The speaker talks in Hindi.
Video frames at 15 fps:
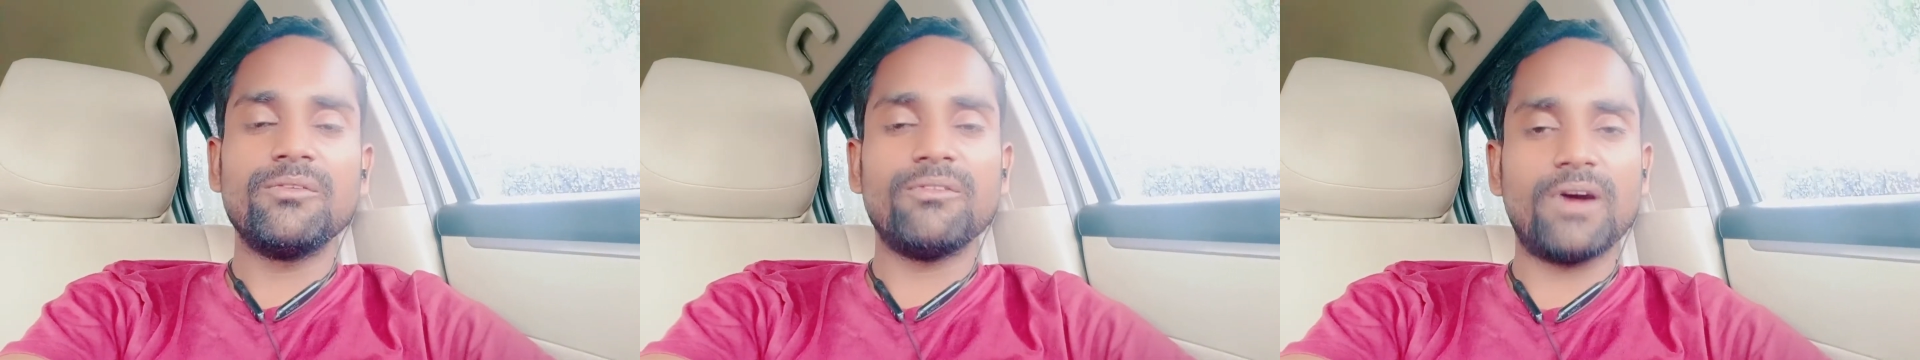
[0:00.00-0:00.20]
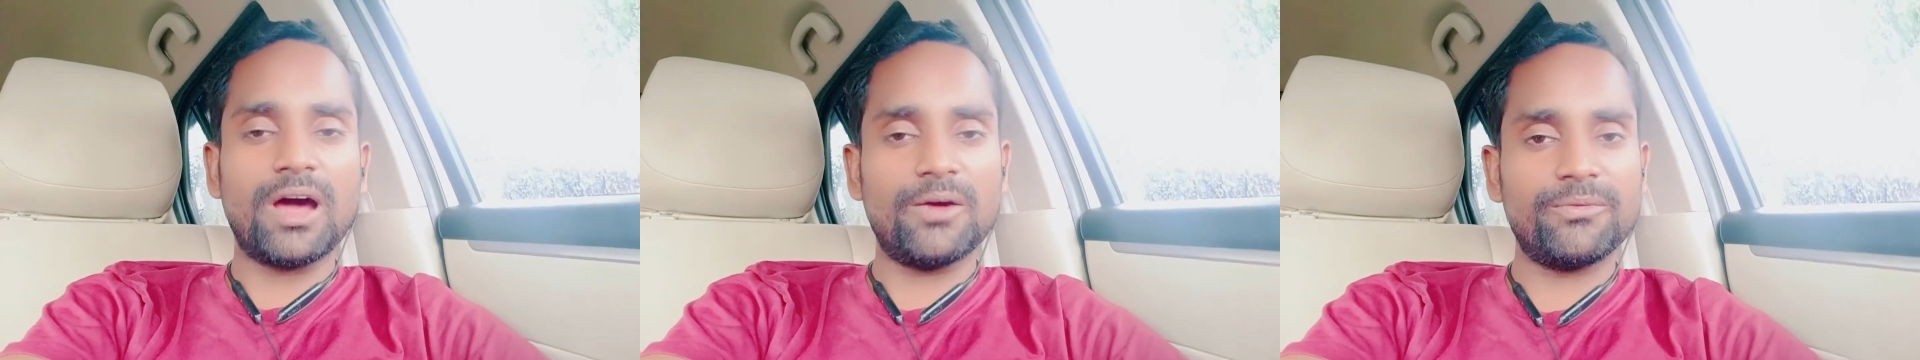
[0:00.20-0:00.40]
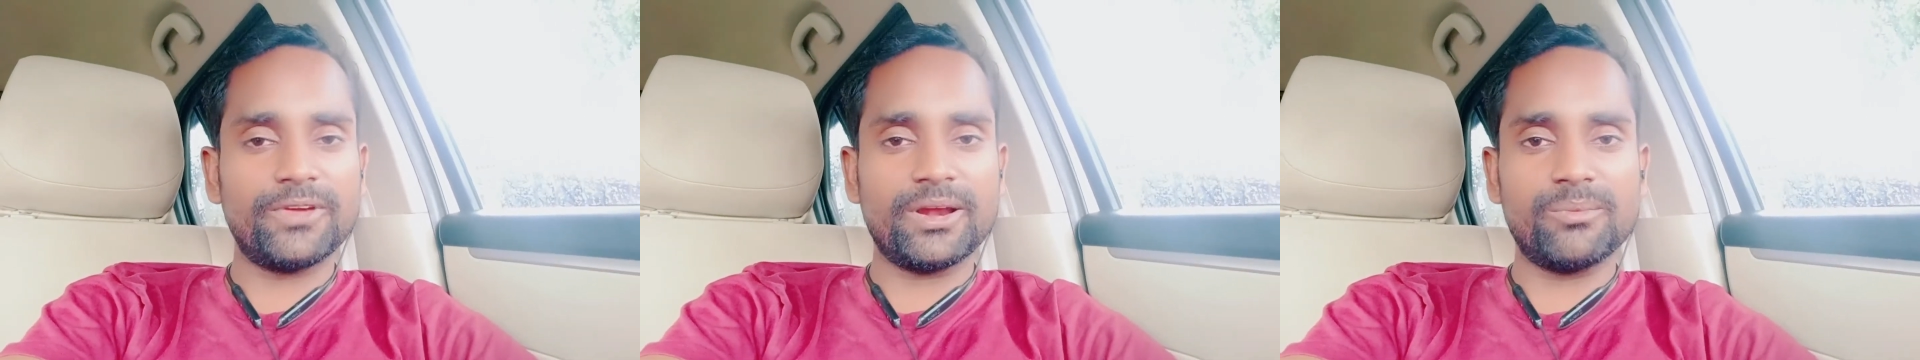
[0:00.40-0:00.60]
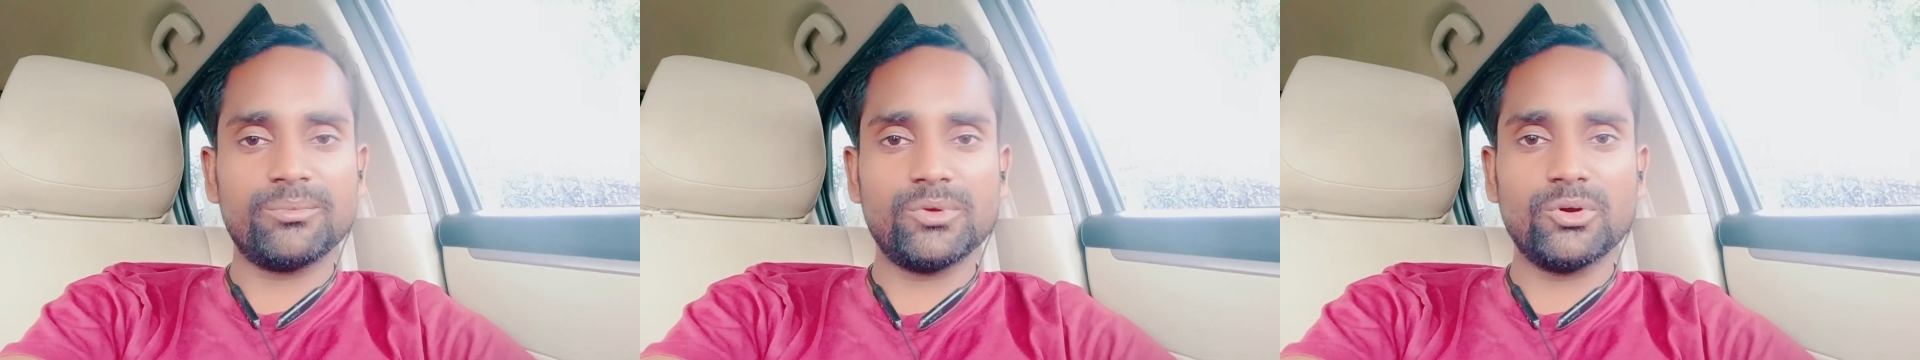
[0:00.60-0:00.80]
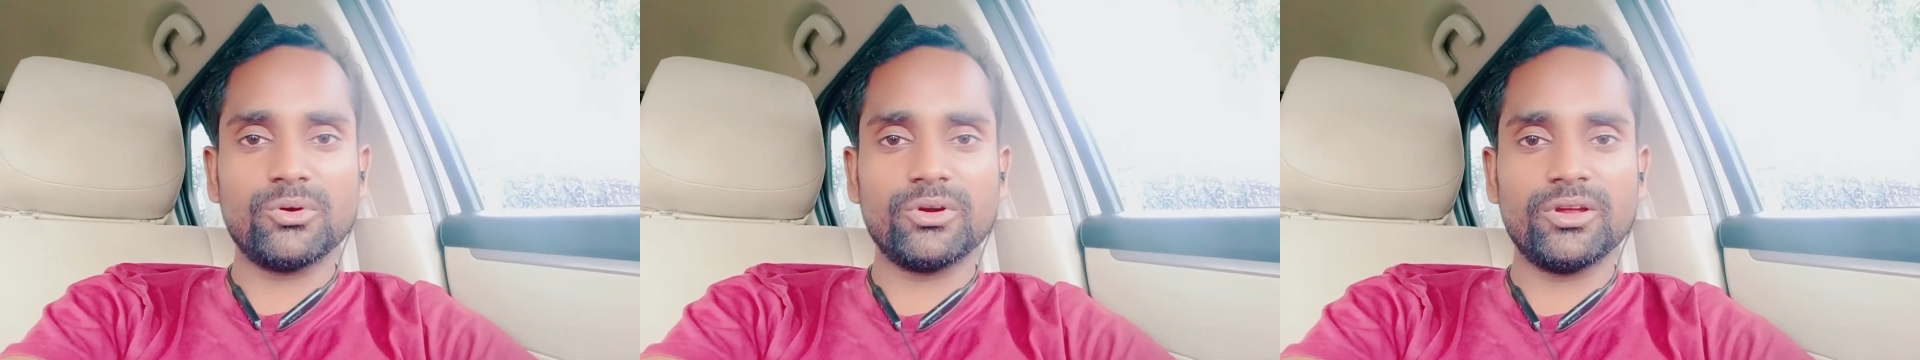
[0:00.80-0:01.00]
वहाँ फिर हम
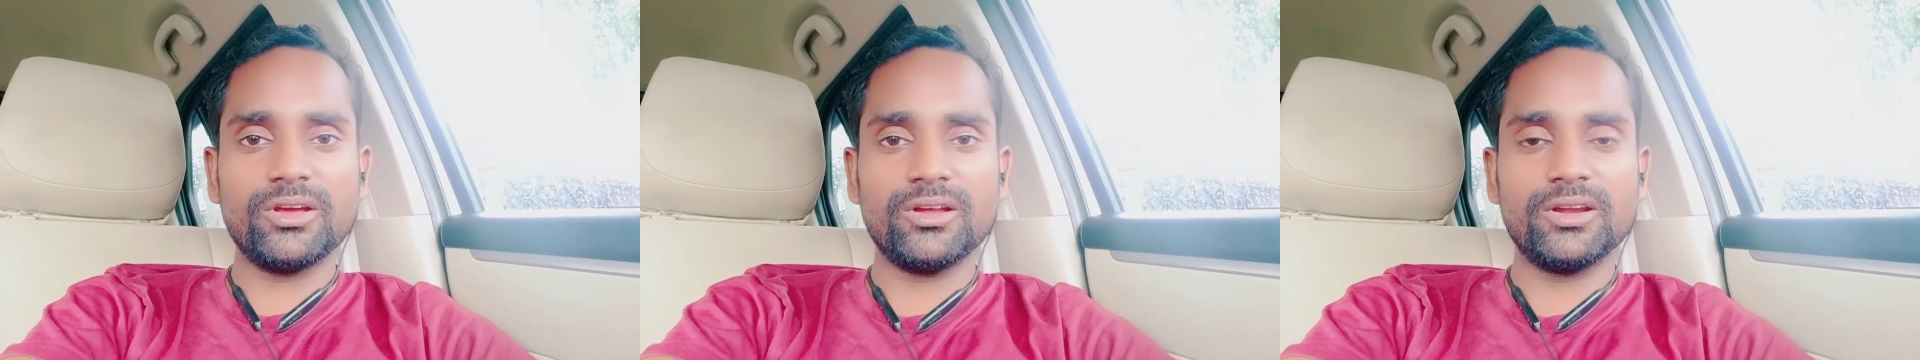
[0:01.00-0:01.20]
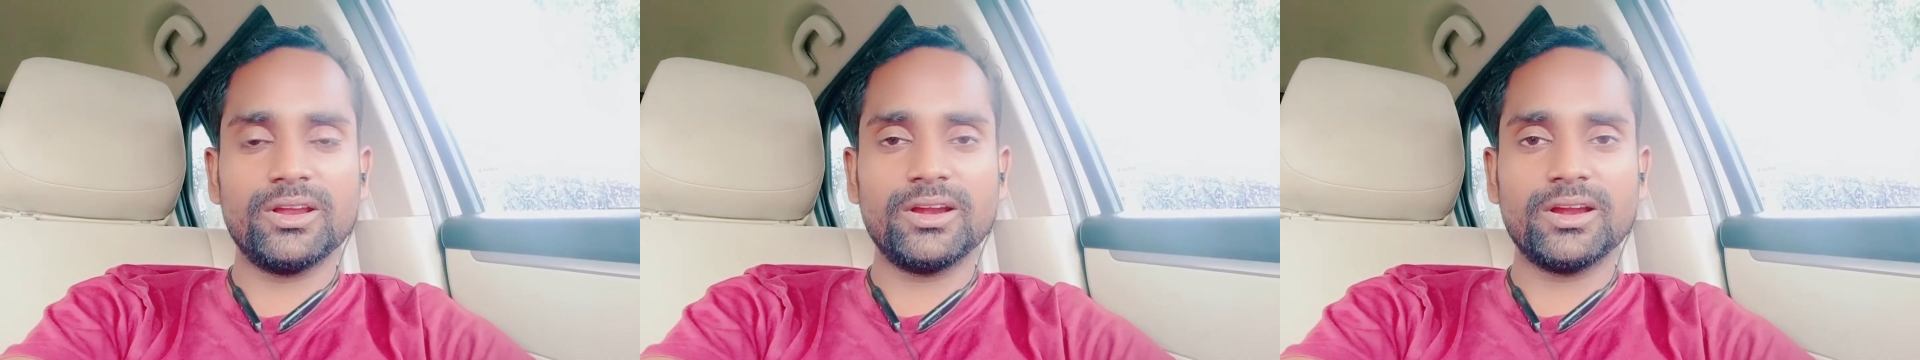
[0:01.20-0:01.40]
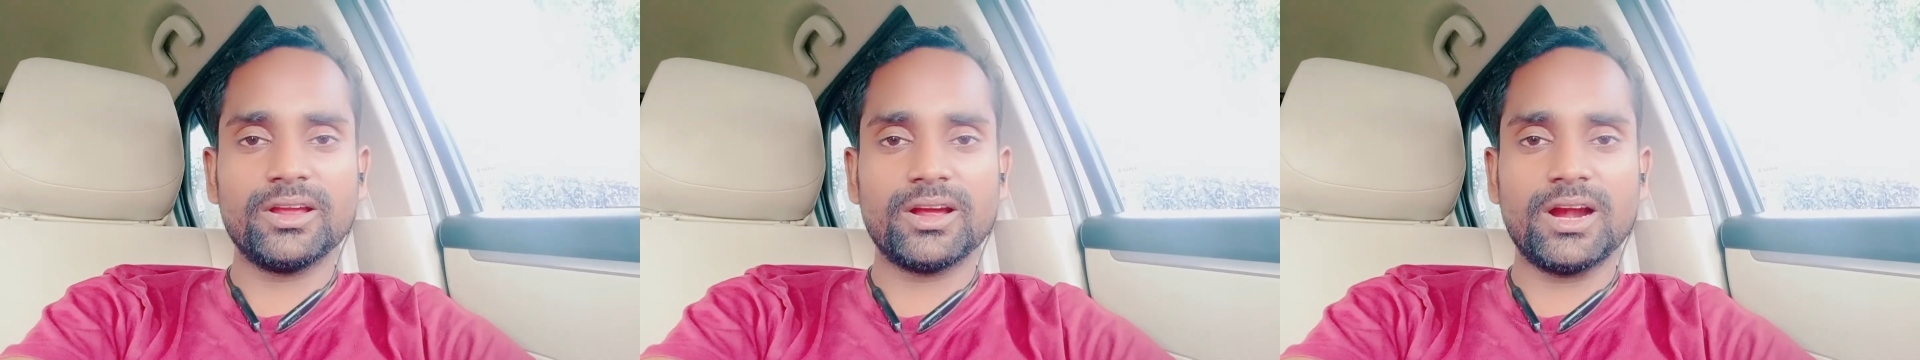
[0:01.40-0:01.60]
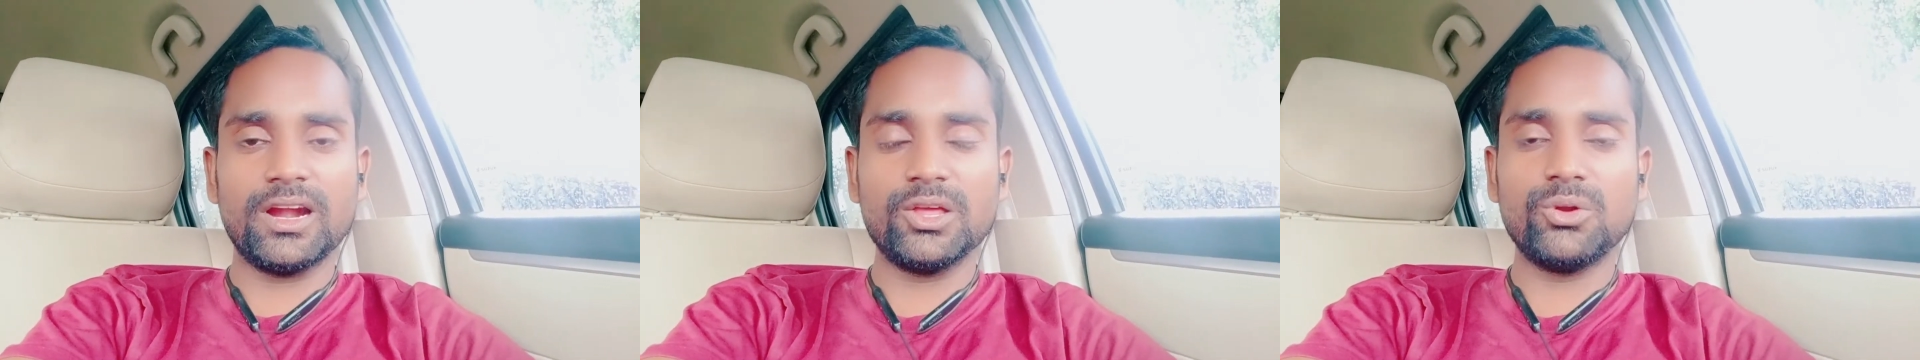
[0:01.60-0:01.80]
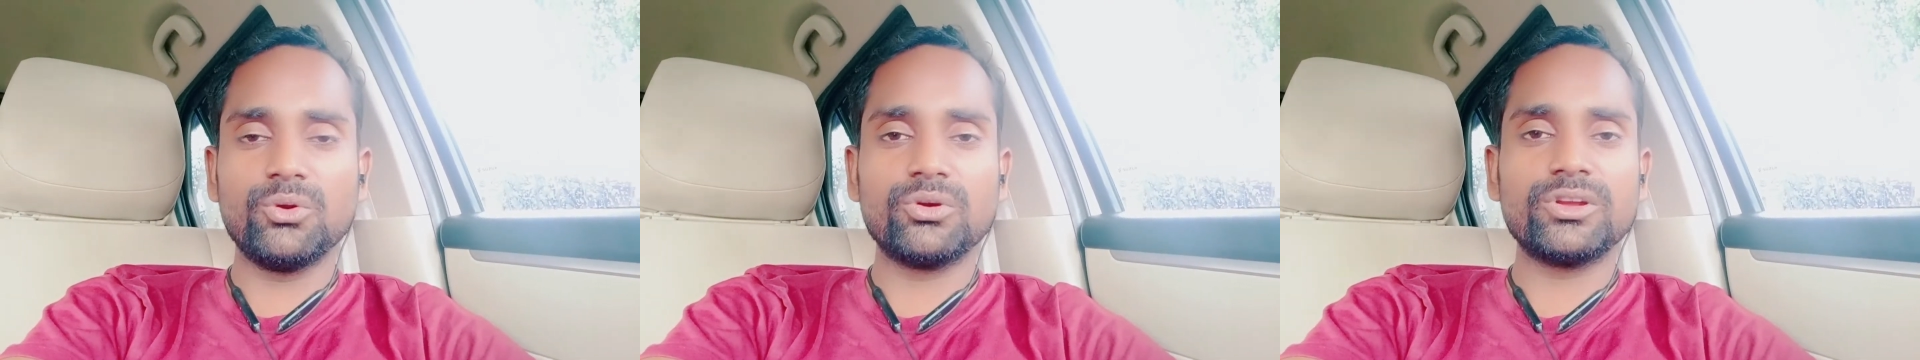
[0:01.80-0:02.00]
लोगों ने
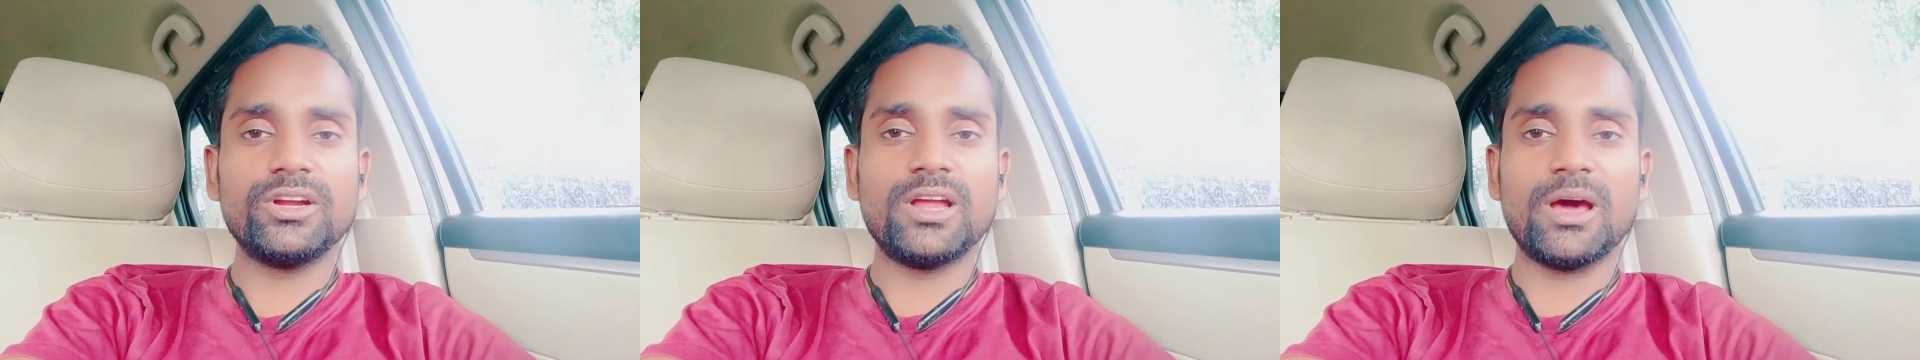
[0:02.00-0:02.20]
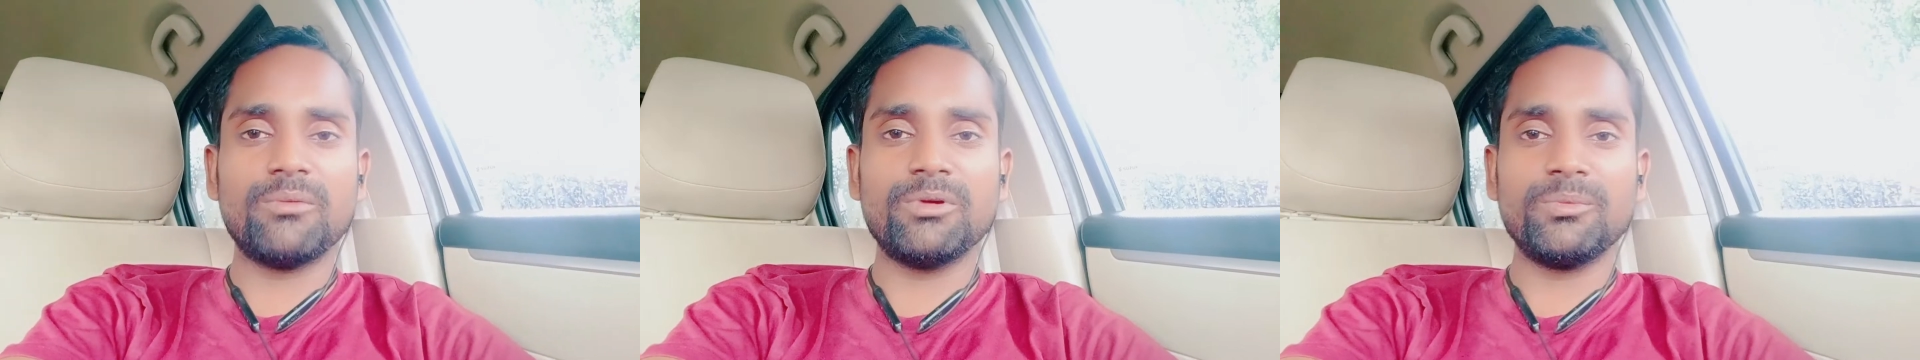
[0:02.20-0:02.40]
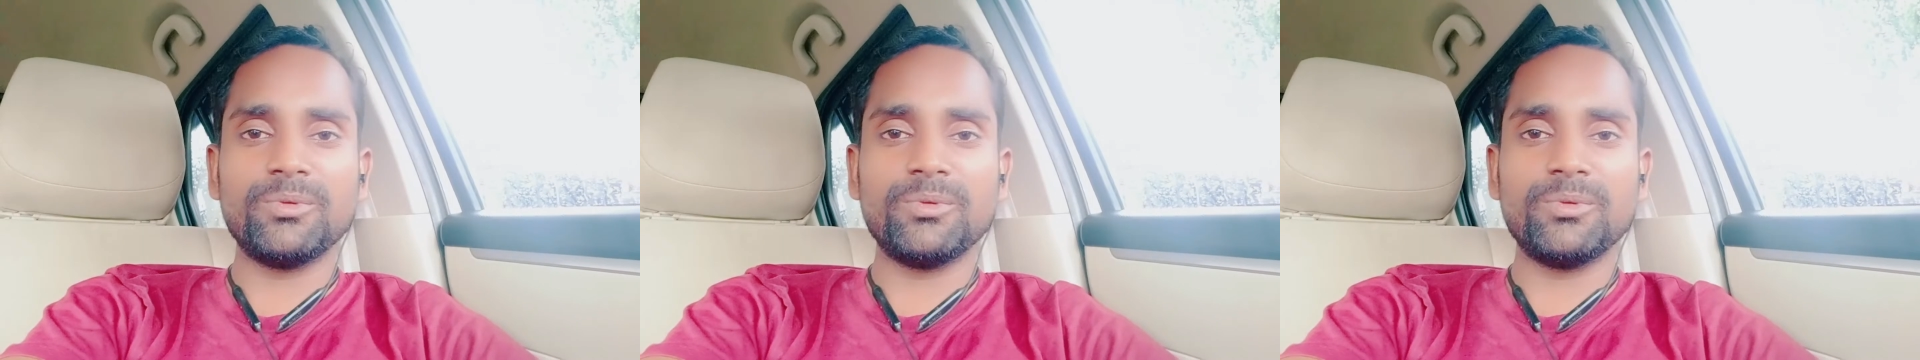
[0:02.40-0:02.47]
गाड़ी रोकी ढाबे